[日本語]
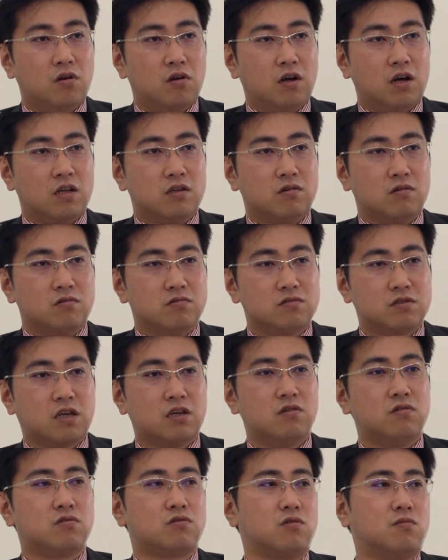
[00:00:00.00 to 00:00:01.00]
あの受け
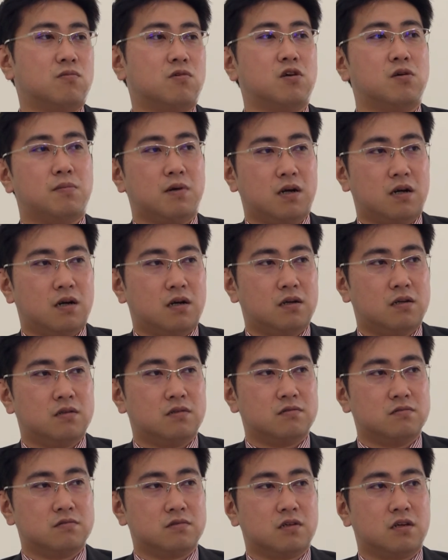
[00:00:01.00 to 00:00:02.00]
ようと思えば
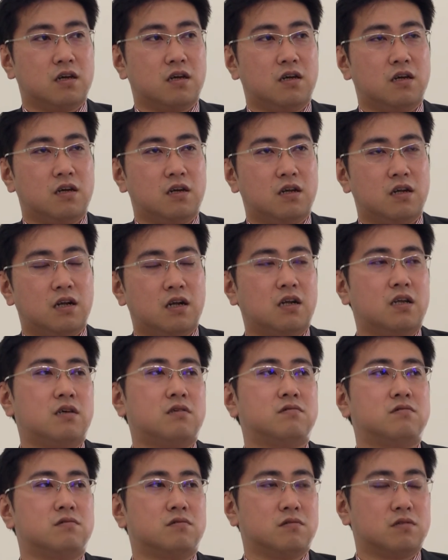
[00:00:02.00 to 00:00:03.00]
受けられ
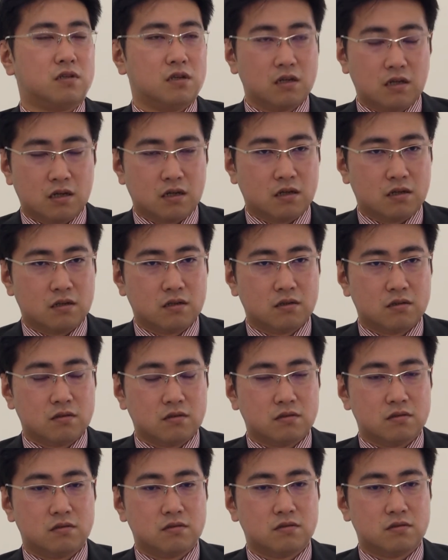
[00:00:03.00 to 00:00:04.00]
るので、
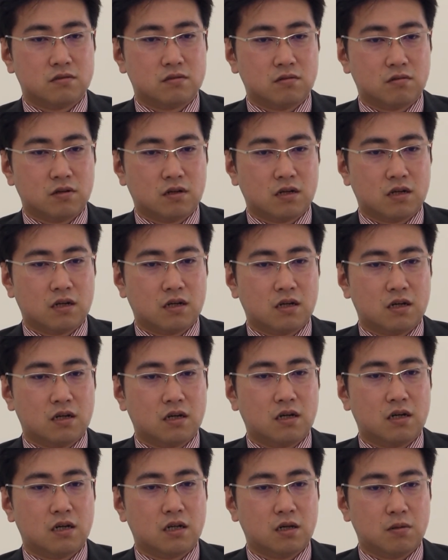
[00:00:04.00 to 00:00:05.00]
それから考
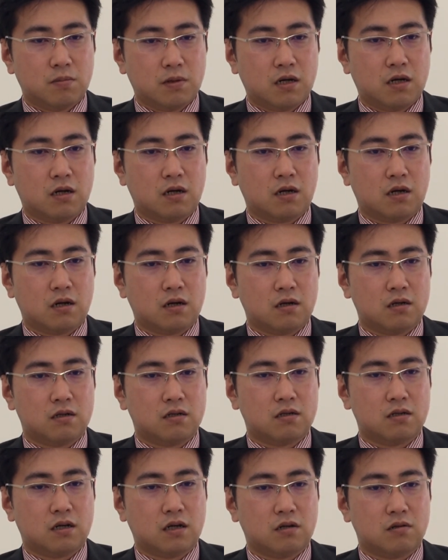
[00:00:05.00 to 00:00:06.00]
えれば、
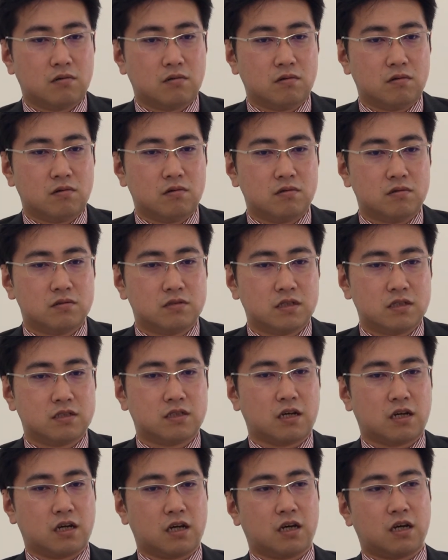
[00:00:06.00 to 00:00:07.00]
あの全
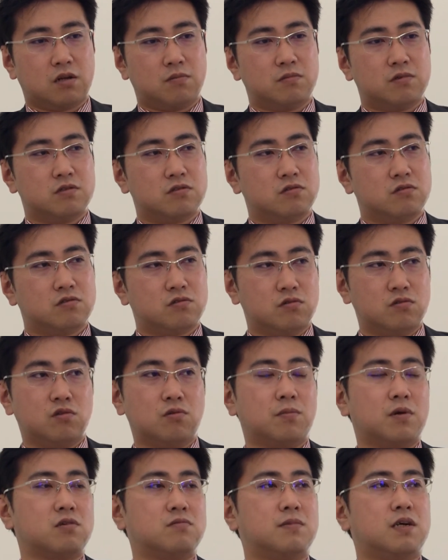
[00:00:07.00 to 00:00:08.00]
世界から見ると相当
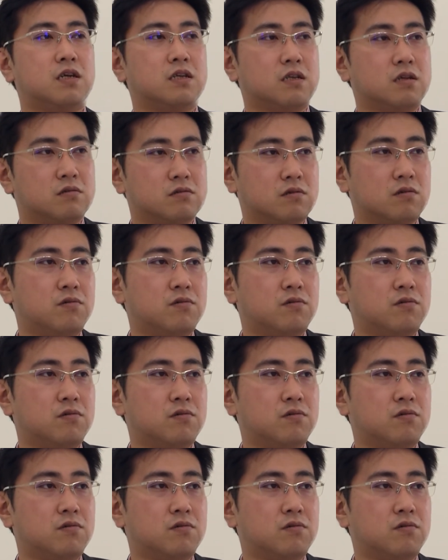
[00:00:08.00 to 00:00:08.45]
恵まれてる。